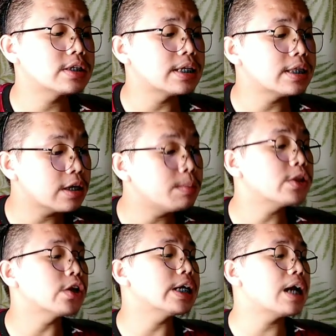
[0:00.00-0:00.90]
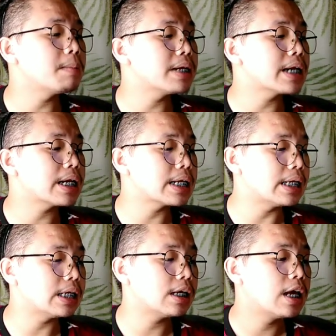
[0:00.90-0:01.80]
cm camera
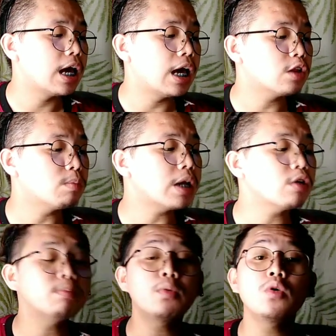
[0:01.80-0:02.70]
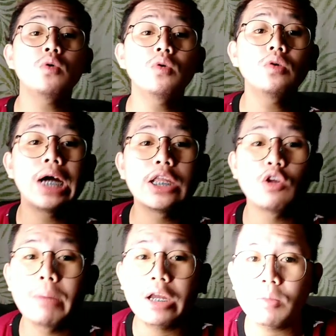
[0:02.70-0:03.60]
ring. At meron pong
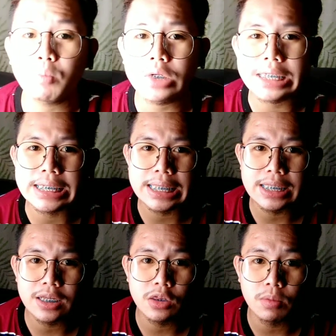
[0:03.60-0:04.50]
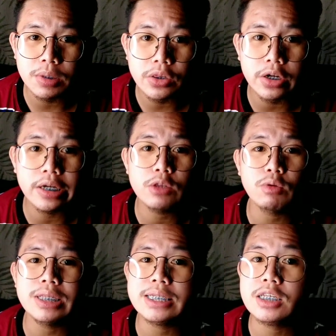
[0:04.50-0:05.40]
ano, meron pong 16 cm,
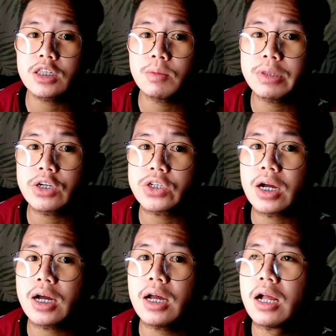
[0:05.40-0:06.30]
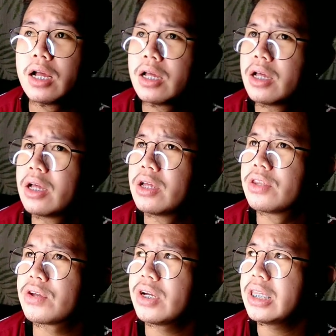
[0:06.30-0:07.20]
26 cm, tsaka
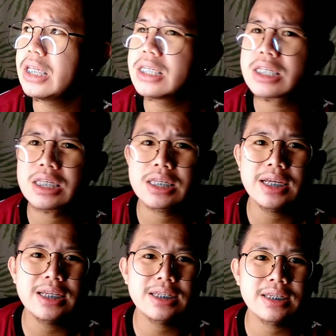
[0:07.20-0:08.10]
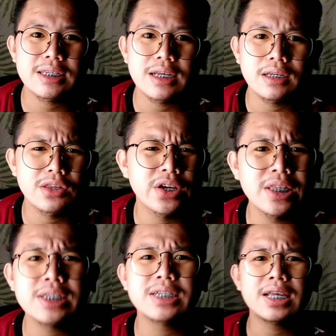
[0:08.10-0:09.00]
36
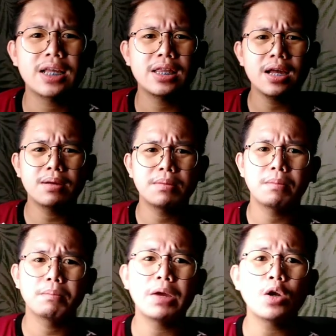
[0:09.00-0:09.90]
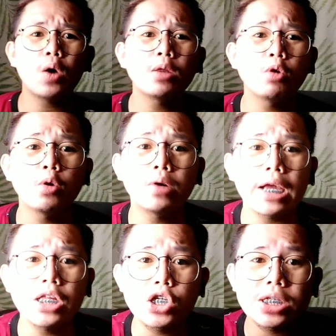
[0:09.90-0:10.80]
36 ata. Pero ano, yung
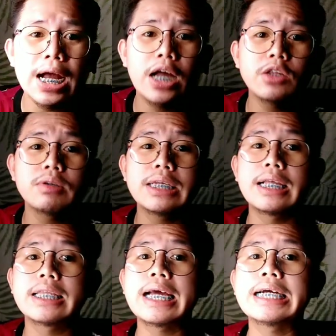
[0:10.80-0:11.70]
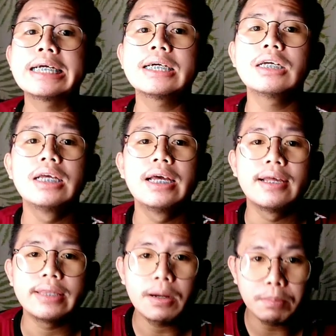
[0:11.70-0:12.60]
range ng ano nila ng
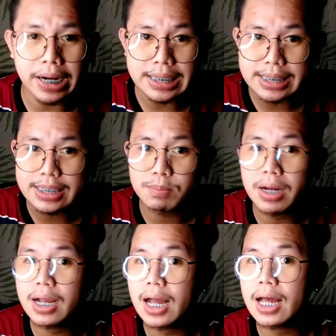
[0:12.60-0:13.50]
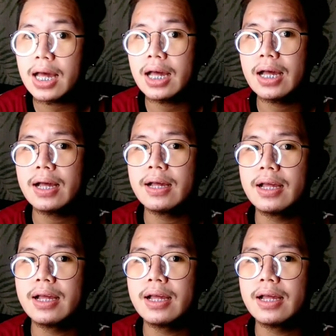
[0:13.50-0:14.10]
ng price is magka